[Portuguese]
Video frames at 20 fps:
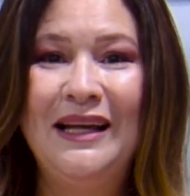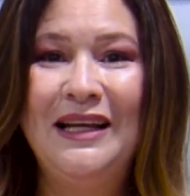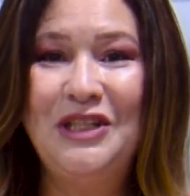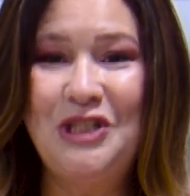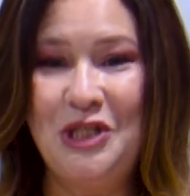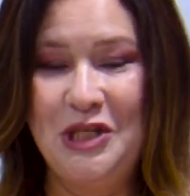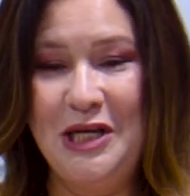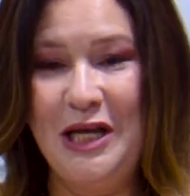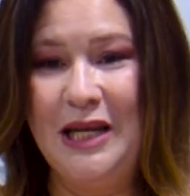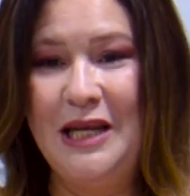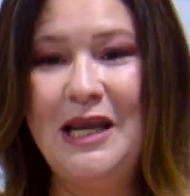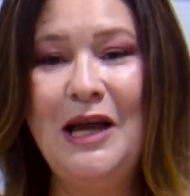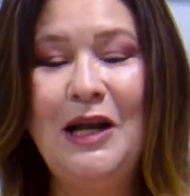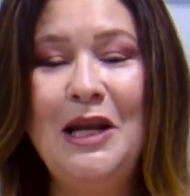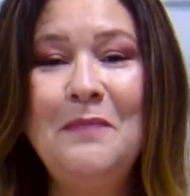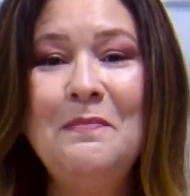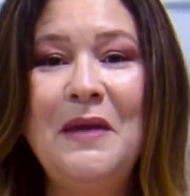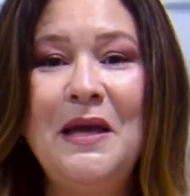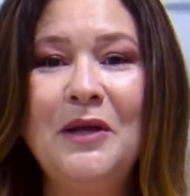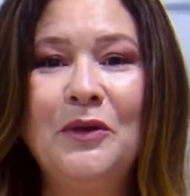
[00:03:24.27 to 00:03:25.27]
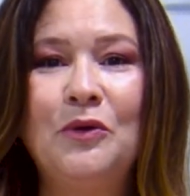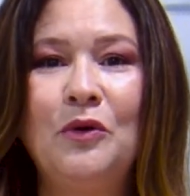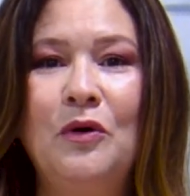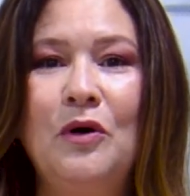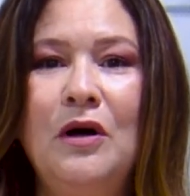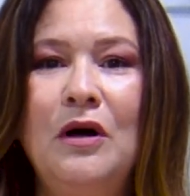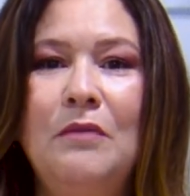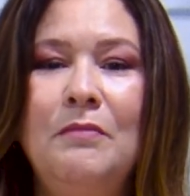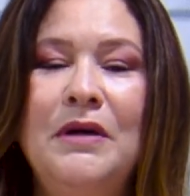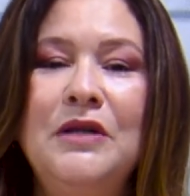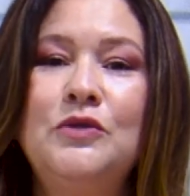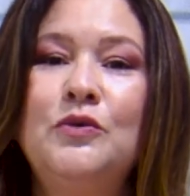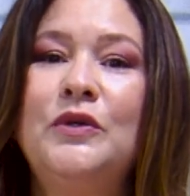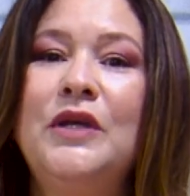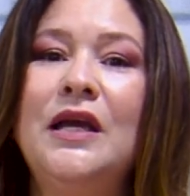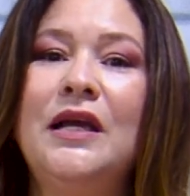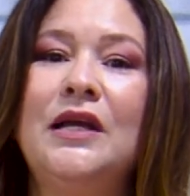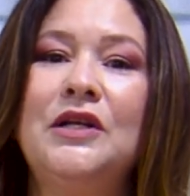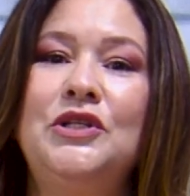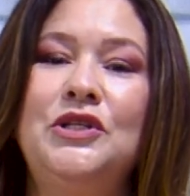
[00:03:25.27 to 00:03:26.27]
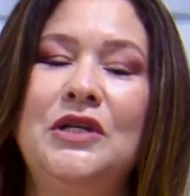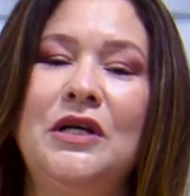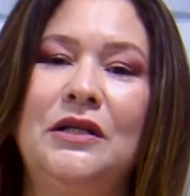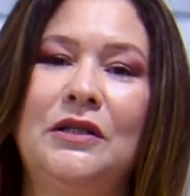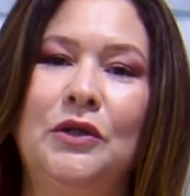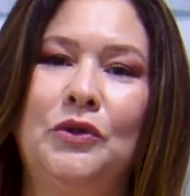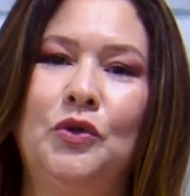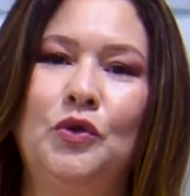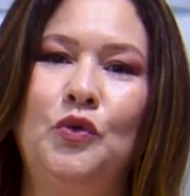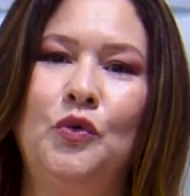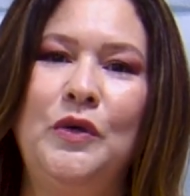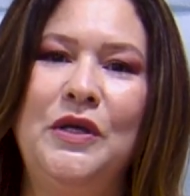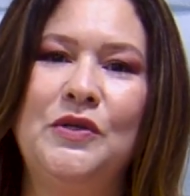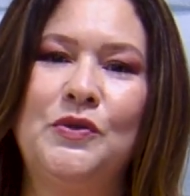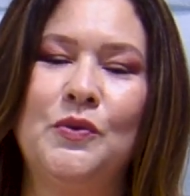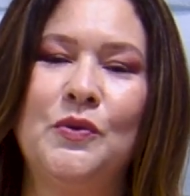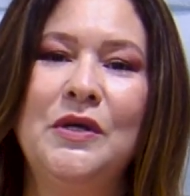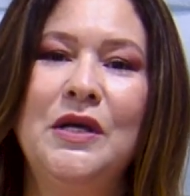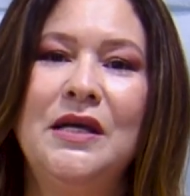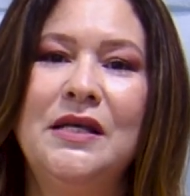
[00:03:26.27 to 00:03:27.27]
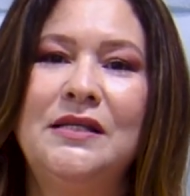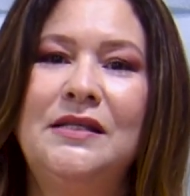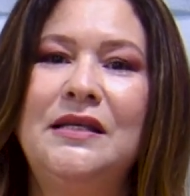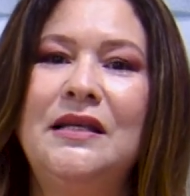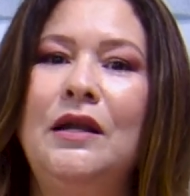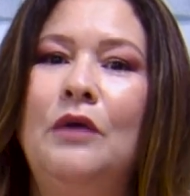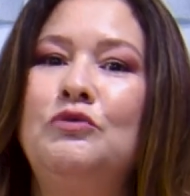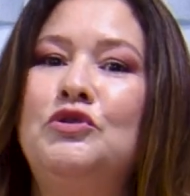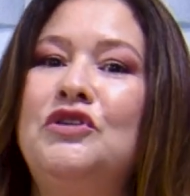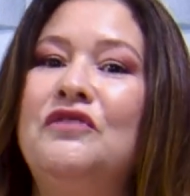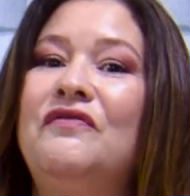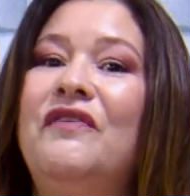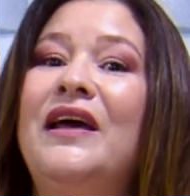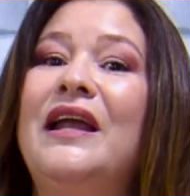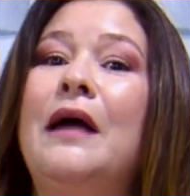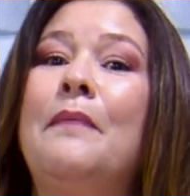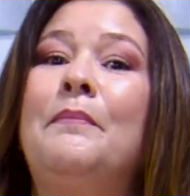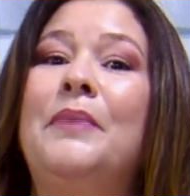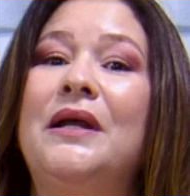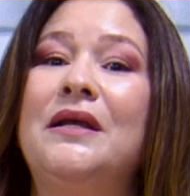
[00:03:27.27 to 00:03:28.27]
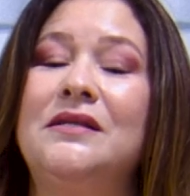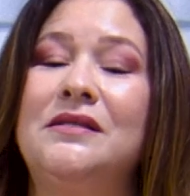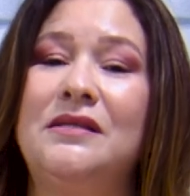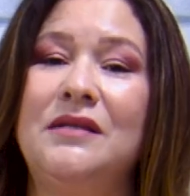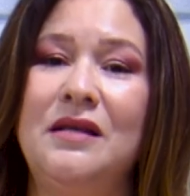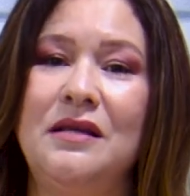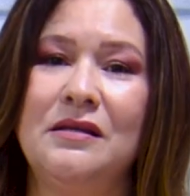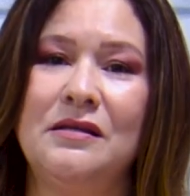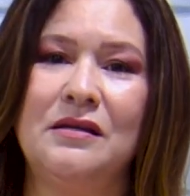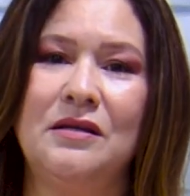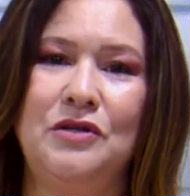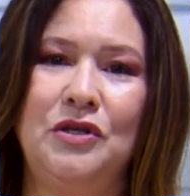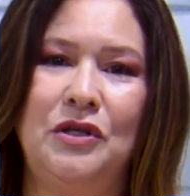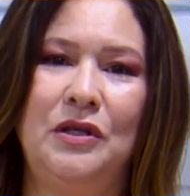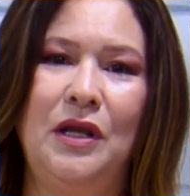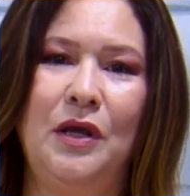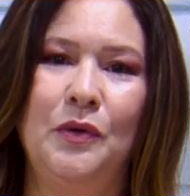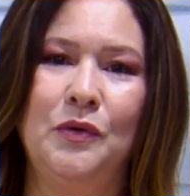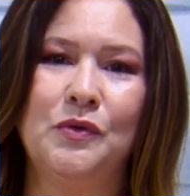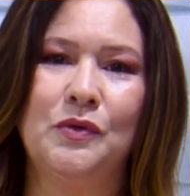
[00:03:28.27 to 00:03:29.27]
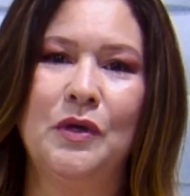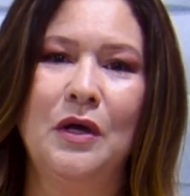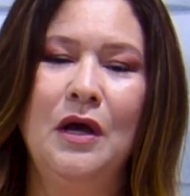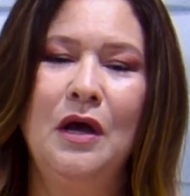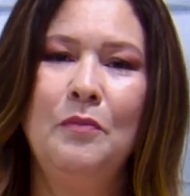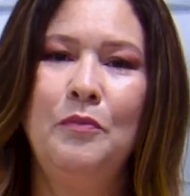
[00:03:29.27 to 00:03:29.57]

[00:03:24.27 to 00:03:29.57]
Tinha ali alimento, mas o que, que adianta tudo isso se não tiver a presença de Deus?